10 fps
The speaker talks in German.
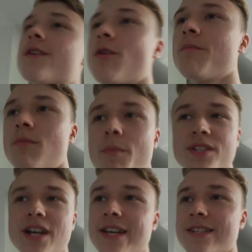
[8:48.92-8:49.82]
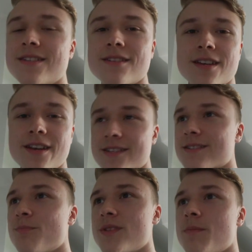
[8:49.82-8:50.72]
Ich komme momentan echt nicht hinterher. Es
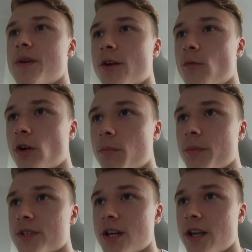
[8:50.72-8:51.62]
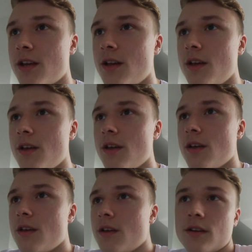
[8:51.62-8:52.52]
ist ein bisschen mehr geworden momentan.
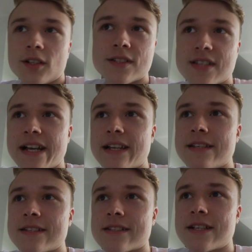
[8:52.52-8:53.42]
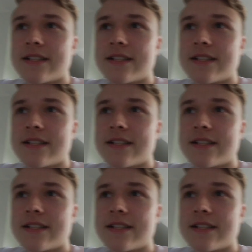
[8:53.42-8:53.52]
Zeitlich ist das